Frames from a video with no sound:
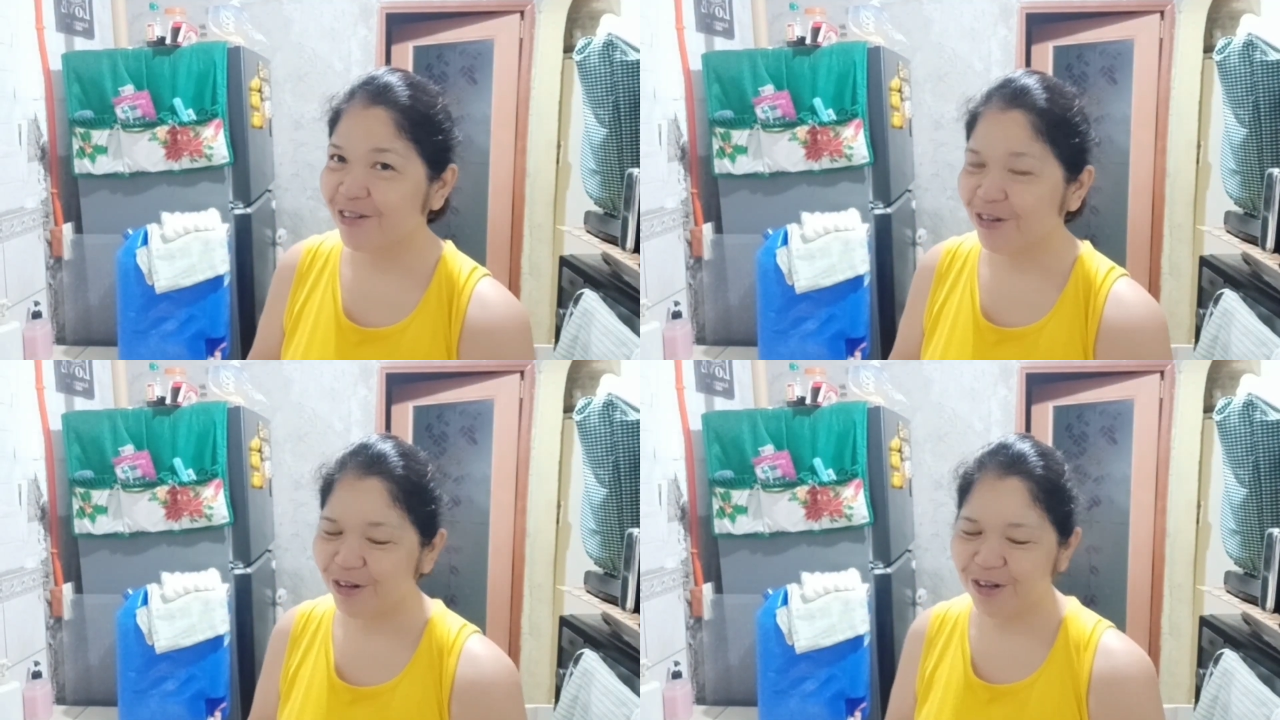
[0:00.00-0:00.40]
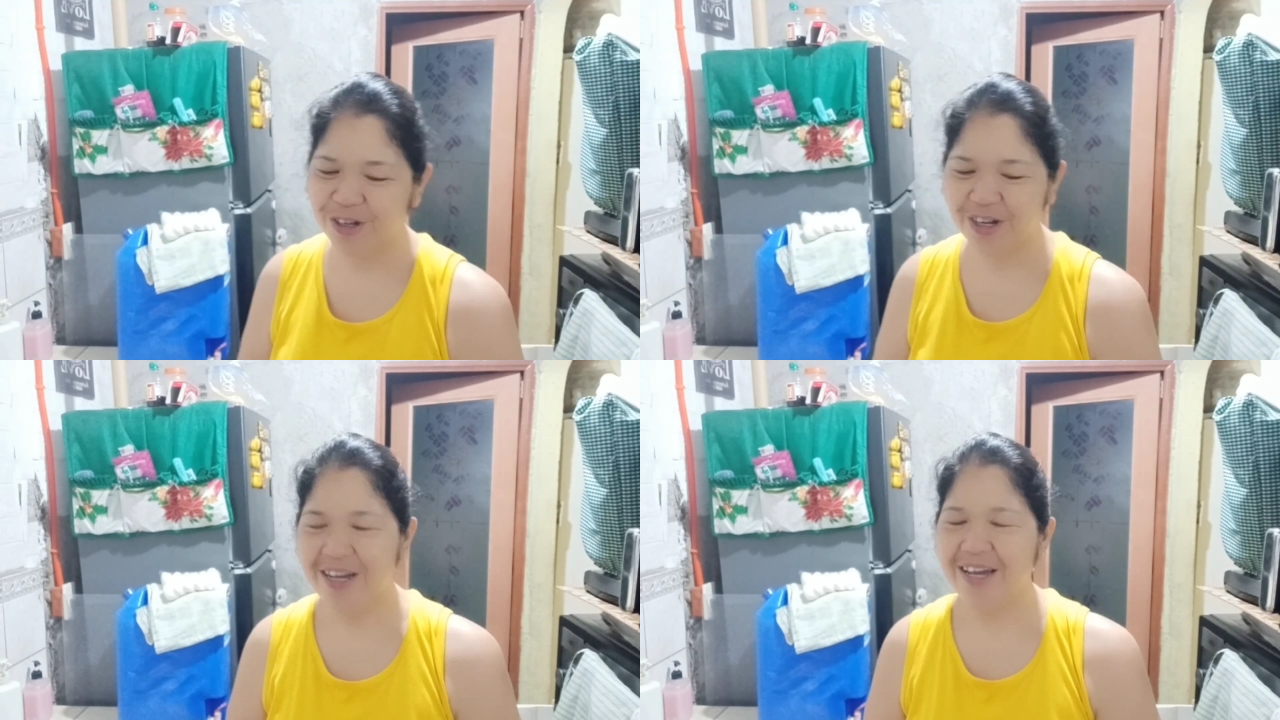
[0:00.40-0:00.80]

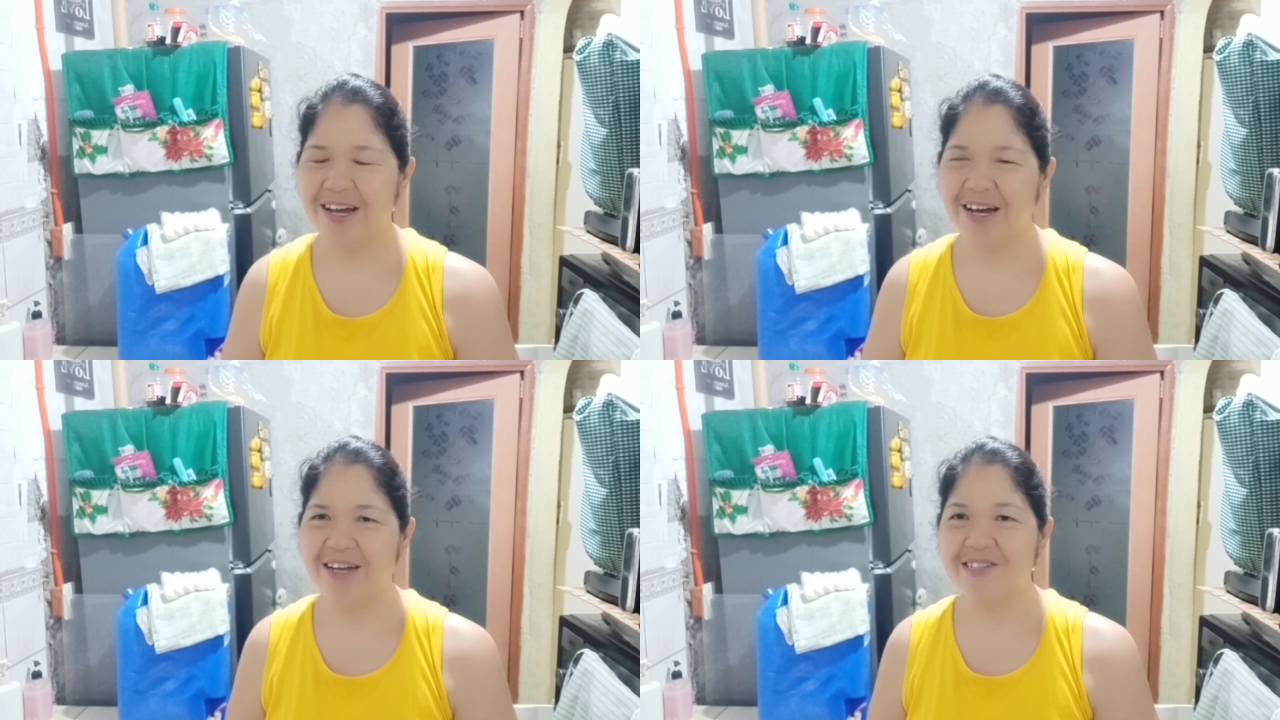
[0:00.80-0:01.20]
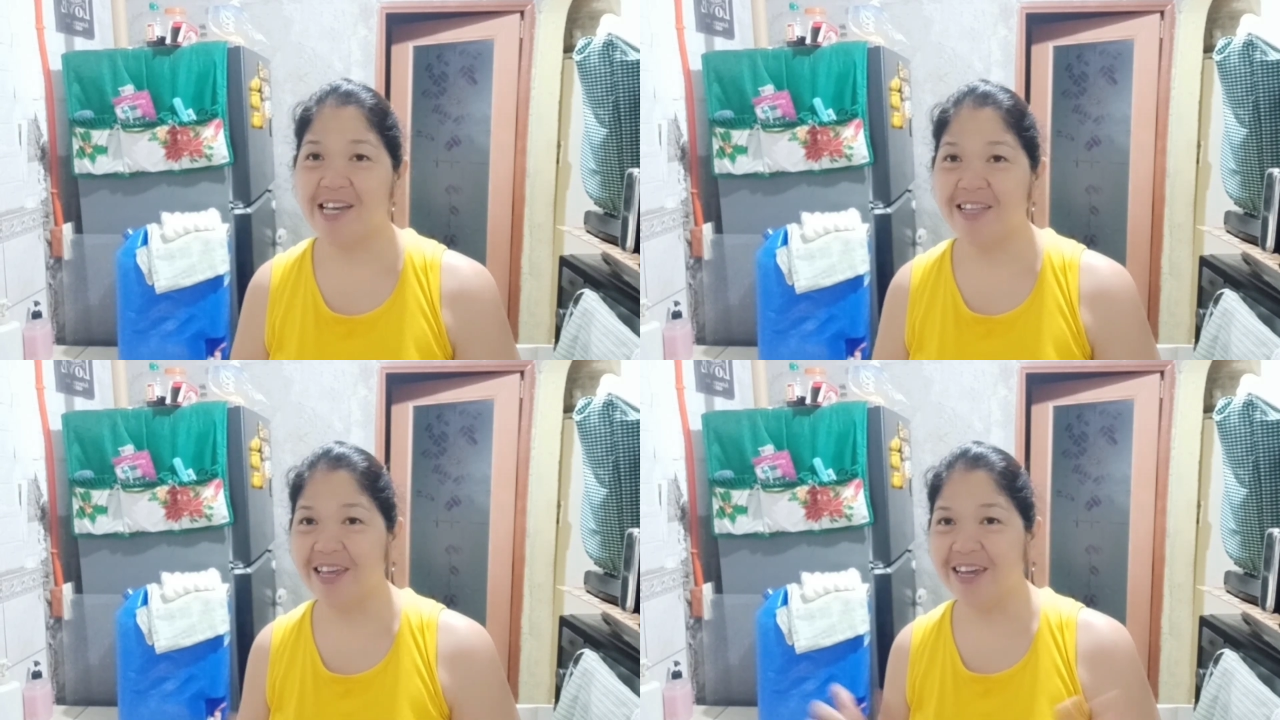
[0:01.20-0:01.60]
Uh, ah,
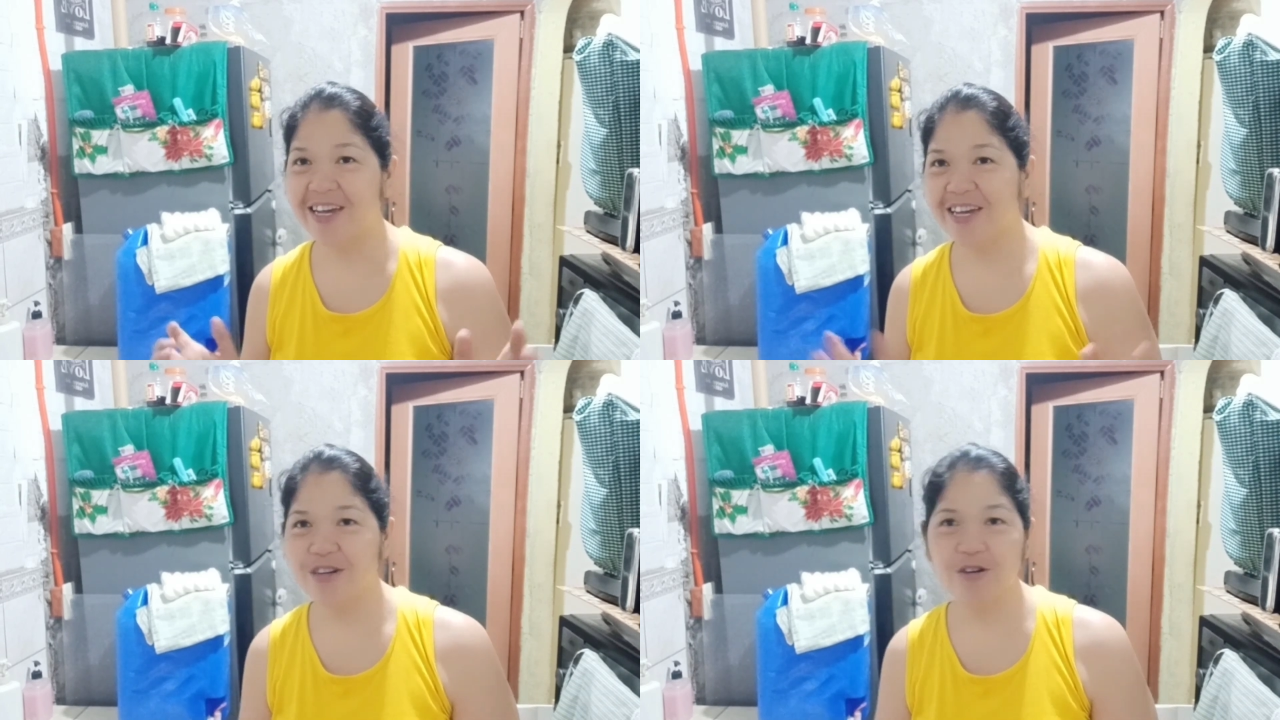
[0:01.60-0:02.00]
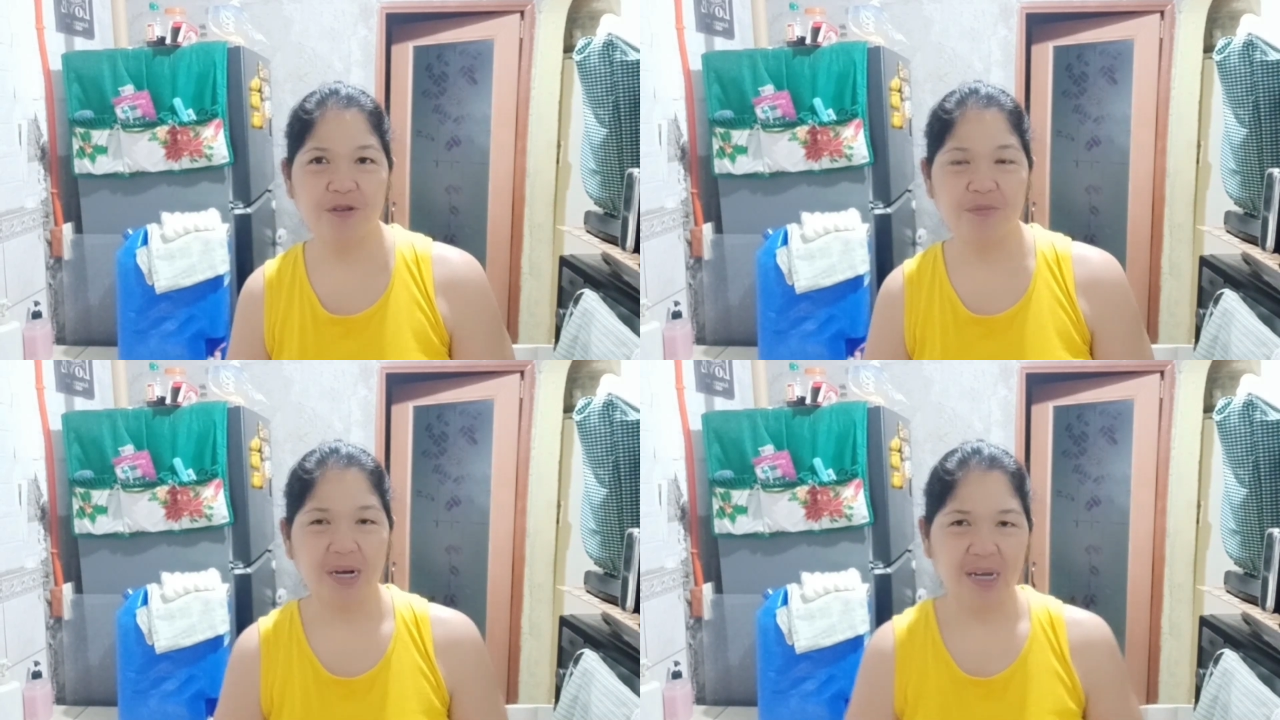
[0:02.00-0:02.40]
Sunday ngayon,
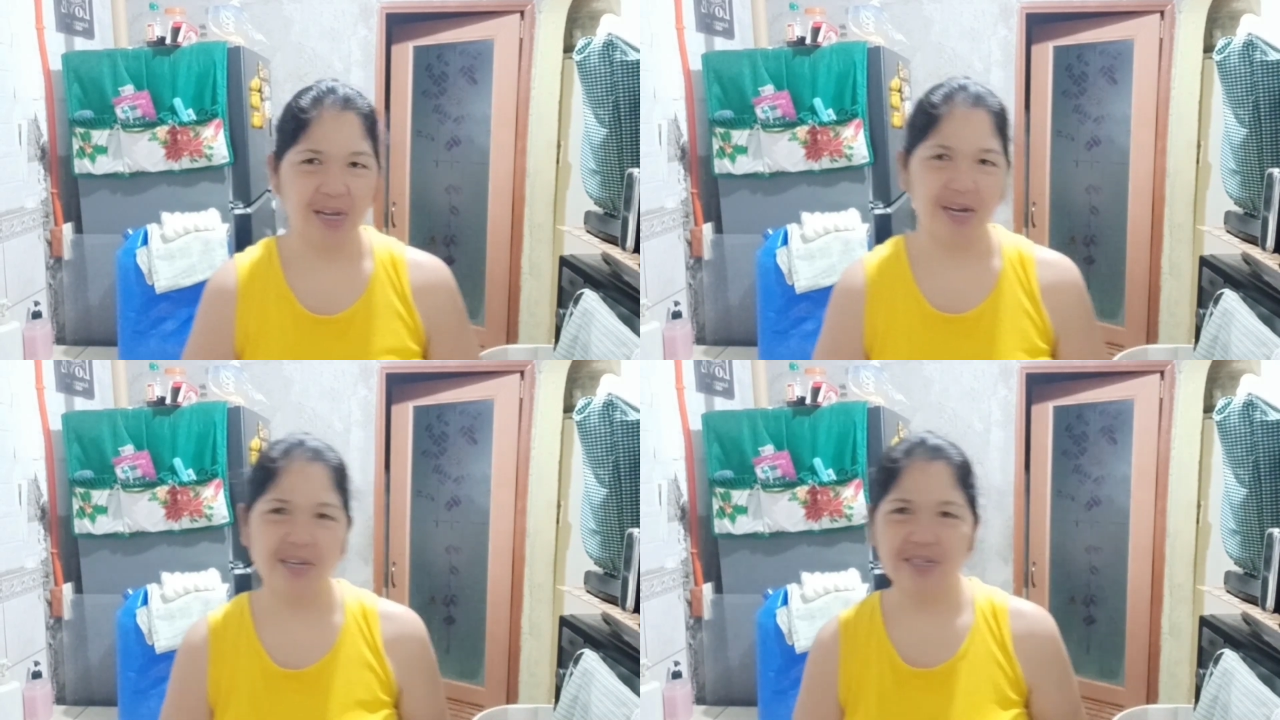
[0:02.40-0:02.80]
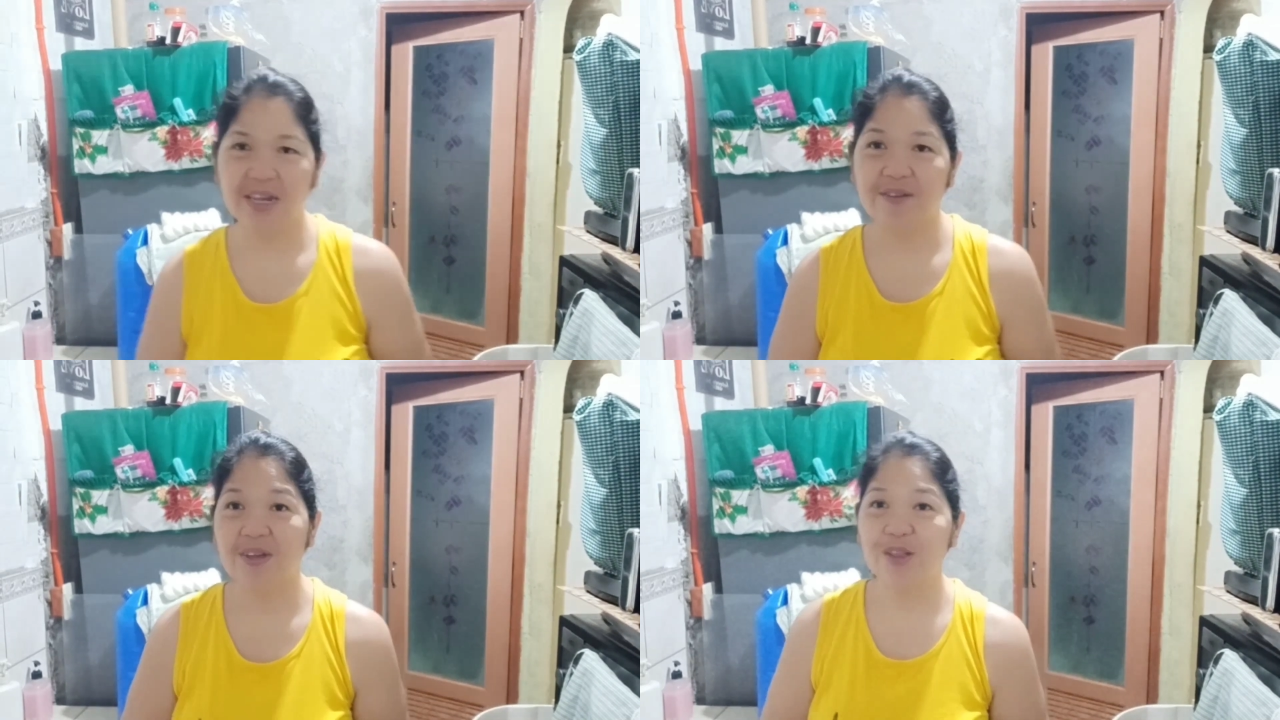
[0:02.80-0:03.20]
uh,
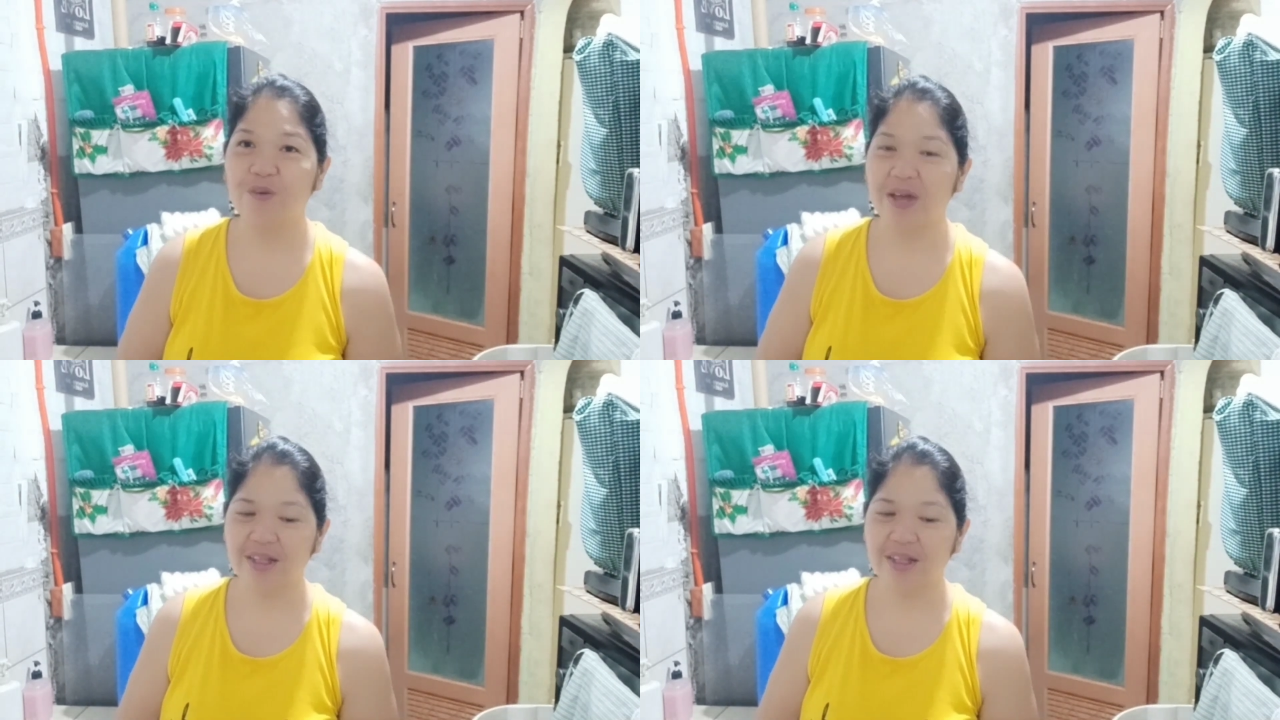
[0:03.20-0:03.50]
7.20.